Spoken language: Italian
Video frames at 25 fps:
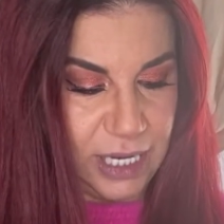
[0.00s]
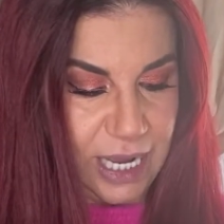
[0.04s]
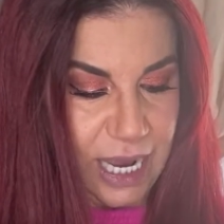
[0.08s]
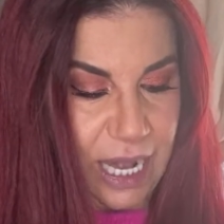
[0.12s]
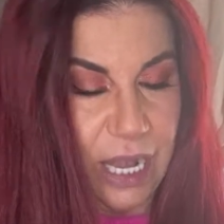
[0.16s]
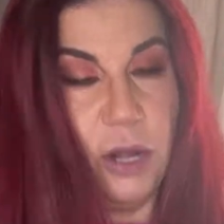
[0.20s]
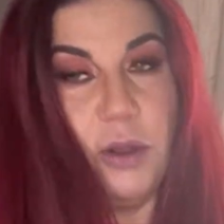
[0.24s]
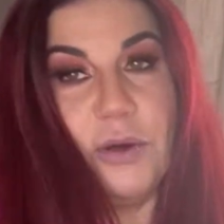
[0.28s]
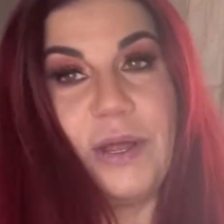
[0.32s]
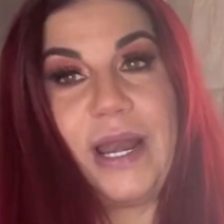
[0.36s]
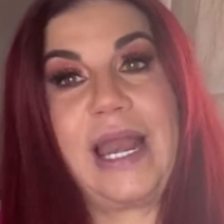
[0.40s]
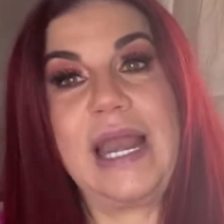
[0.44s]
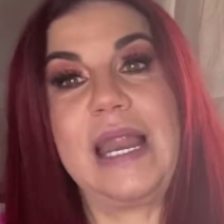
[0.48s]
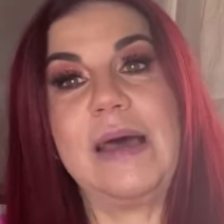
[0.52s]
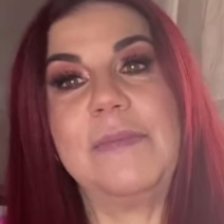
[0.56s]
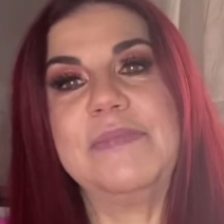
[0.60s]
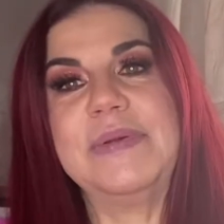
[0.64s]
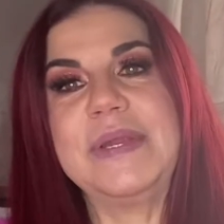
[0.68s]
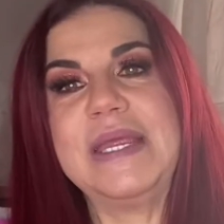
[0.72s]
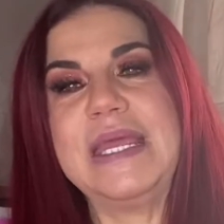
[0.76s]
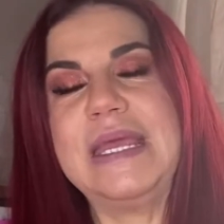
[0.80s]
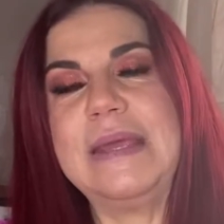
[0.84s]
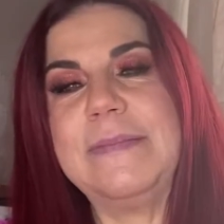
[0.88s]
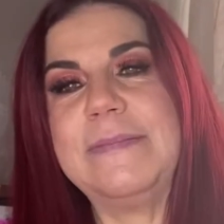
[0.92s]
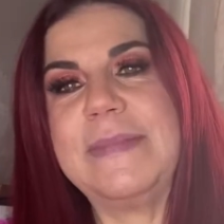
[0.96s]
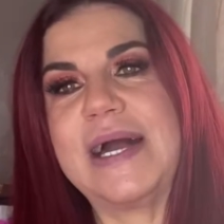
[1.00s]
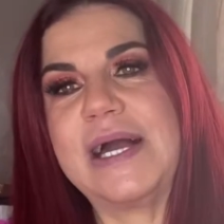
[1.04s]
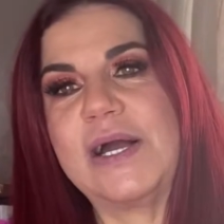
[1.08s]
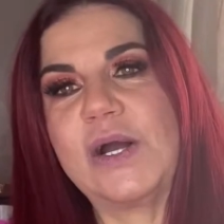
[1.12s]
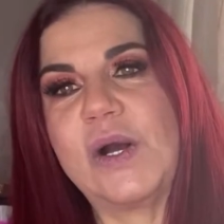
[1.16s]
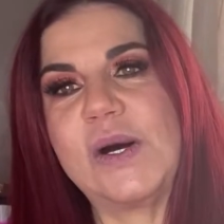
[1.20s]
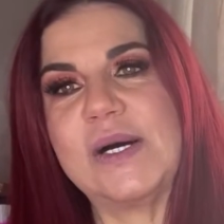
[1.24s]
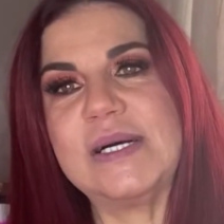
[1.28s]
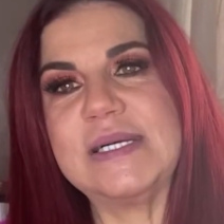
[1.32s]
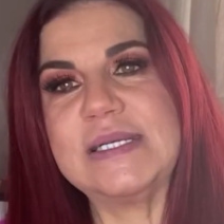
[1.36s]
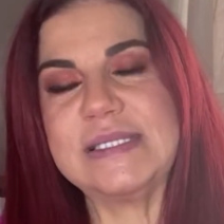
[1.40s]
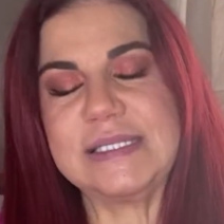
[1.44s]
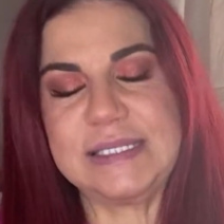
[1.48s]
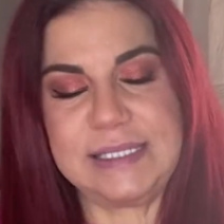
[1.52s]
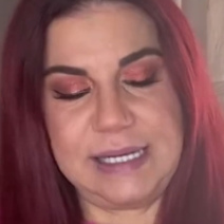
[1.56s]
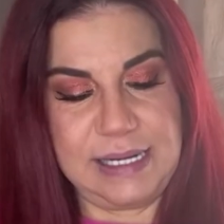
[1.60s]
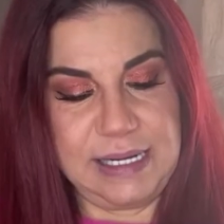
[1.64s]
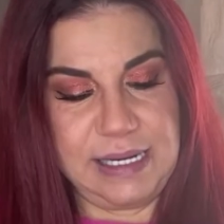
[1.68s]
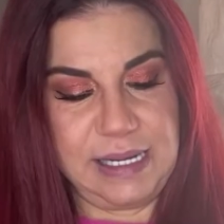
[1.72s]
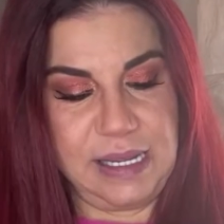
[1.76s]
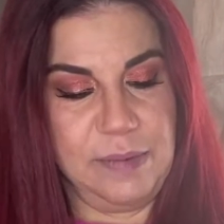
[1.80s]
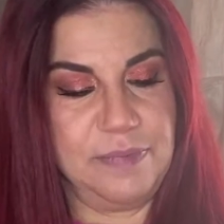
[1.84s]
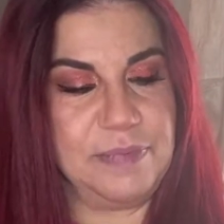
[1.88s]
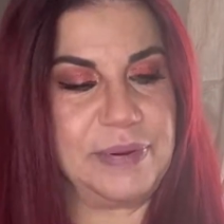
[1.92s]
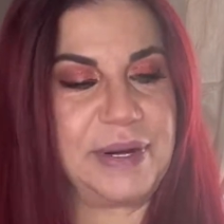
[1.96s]
Allora, la prima cosa
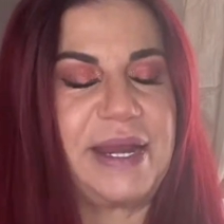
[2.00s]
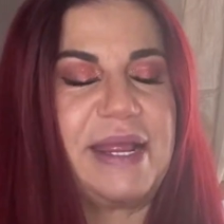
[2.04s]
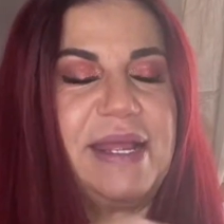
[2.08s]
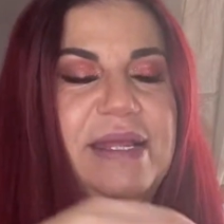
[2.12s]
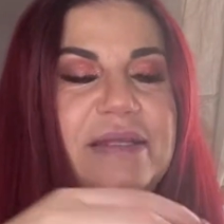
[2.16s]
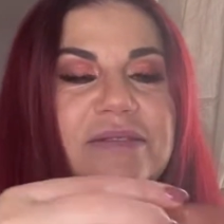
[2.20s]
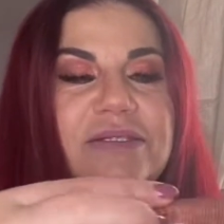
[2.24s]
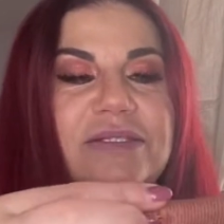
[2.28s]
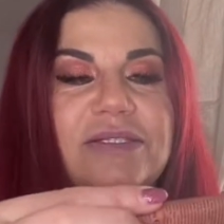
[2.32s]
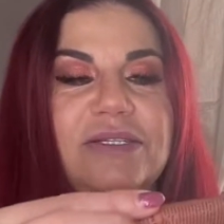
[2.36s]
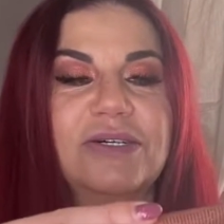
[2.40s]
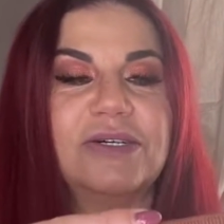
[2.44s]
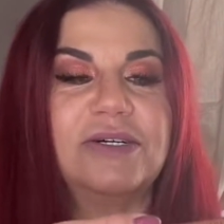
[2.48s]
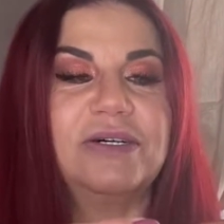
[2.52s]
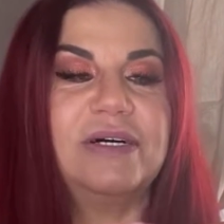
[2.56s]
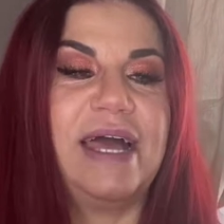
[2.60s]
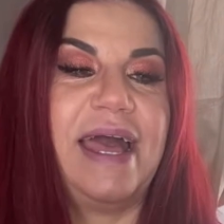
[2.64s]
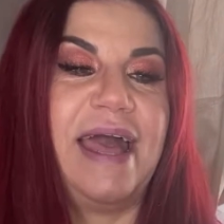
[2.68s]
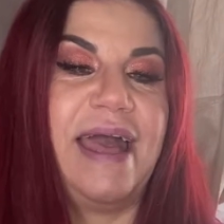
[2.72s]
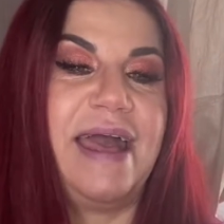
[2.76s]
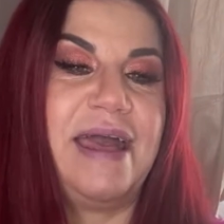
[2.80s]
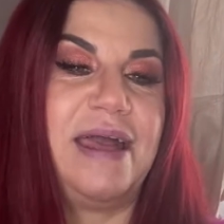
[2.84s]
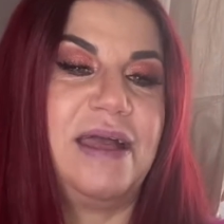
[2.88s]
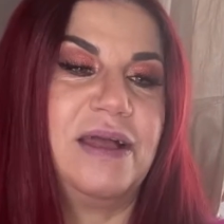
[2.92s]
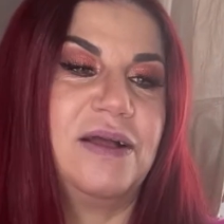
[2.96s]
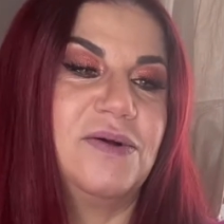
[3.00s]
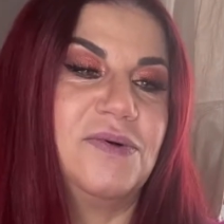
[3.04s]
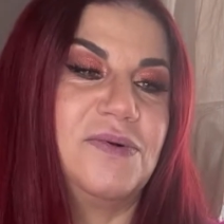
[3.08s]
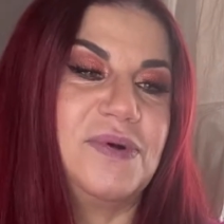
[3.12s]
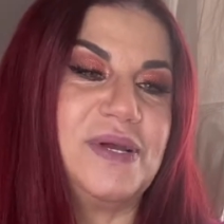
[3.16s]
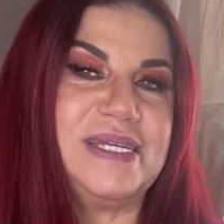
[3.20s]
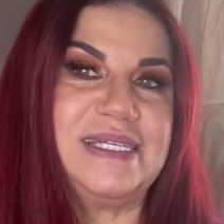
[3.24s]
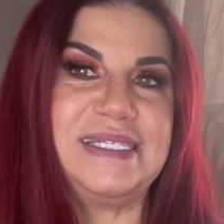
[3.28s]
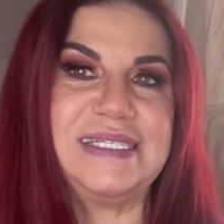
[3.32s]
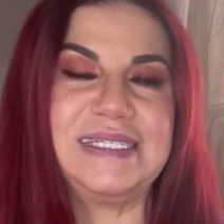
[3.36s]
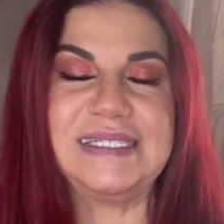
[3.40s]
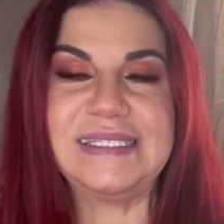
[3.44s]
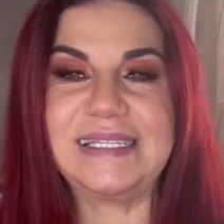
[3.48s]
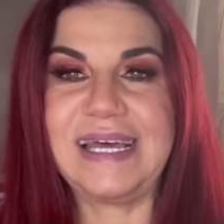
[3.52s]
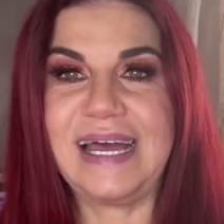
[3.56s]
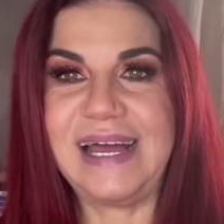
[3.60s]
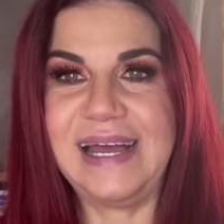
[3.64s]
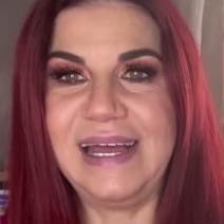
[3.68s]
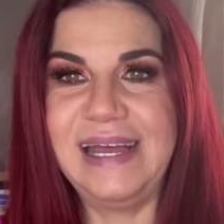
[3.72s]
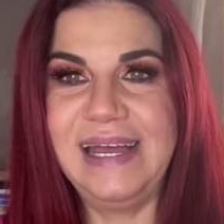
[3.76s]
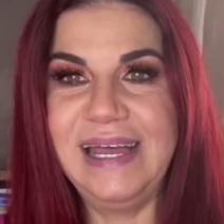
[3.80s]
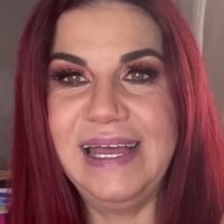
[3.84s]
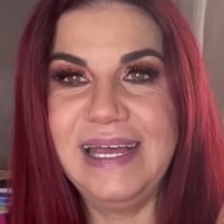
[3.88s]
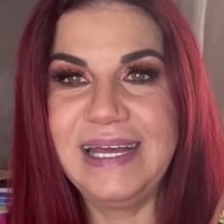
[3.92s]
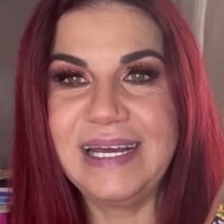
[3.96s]
che prendo è
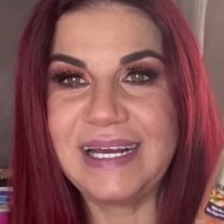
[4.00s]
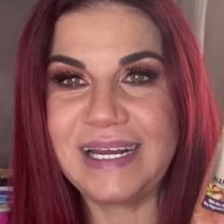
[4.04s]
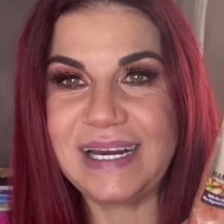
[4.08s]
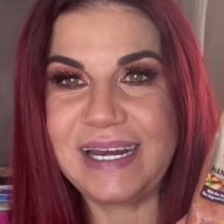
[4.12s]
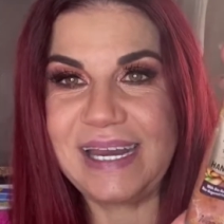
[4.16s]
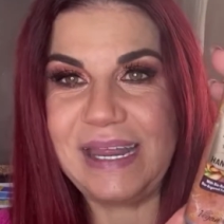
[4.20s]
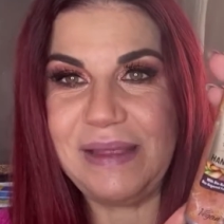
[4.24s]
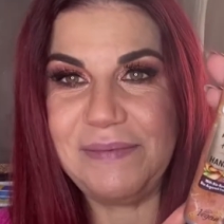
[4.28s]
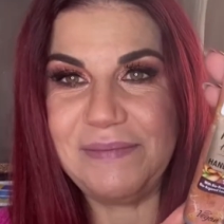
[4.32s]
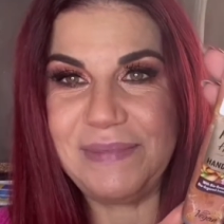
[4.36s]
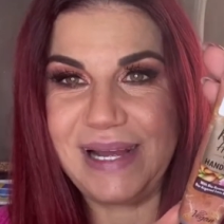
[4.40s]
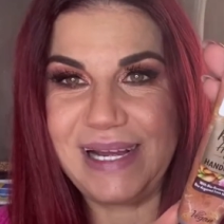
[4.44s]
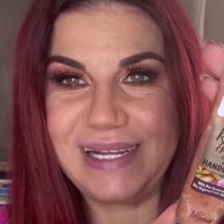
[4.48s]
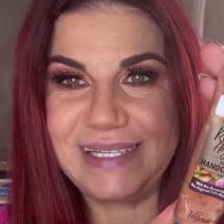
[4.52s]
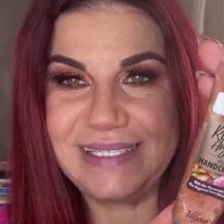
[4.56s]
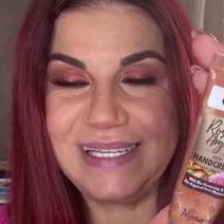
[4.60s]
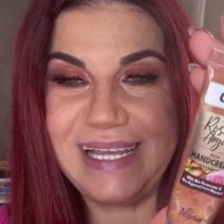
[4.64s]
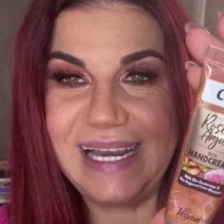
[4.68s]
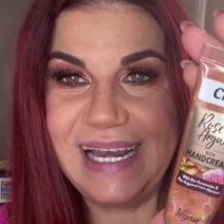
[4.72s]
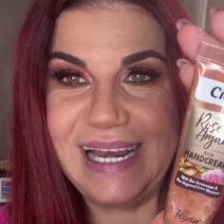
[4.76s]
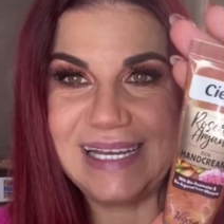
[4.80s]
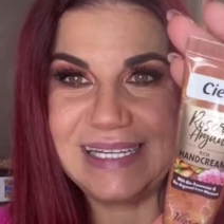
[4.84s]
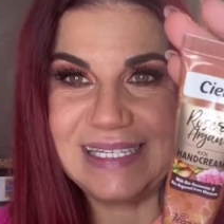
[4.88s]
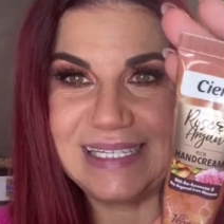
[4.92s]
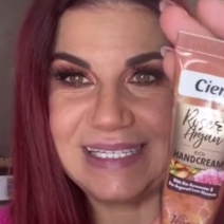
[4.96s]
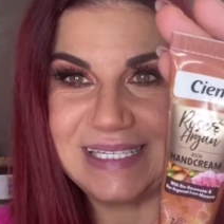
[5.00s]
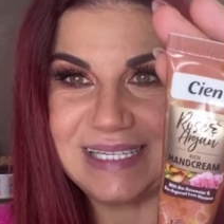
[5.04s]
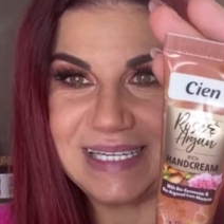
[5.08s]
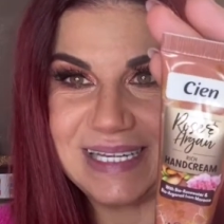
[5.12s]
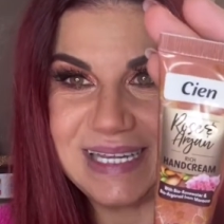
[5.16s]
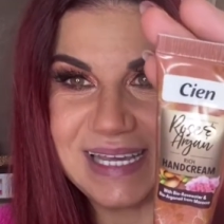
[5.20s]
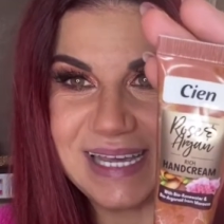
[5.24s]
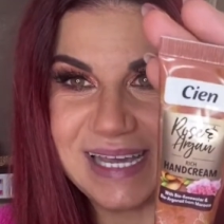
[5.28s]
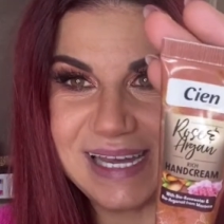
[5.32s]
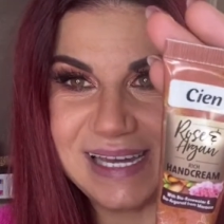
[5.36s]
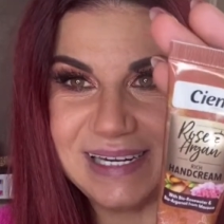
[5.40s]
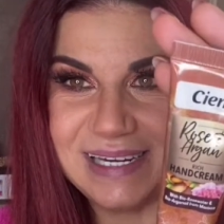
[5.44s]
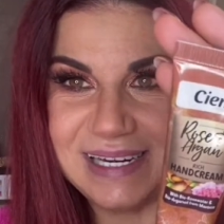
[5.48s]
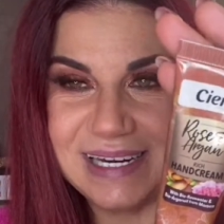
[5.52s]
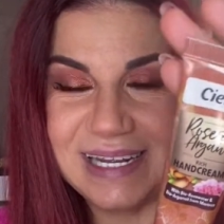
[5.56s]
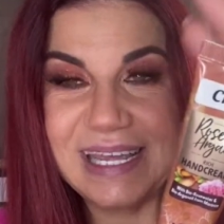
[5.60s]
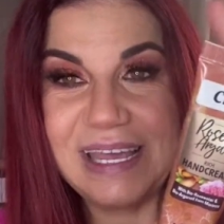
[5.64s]
questa crema della Sien,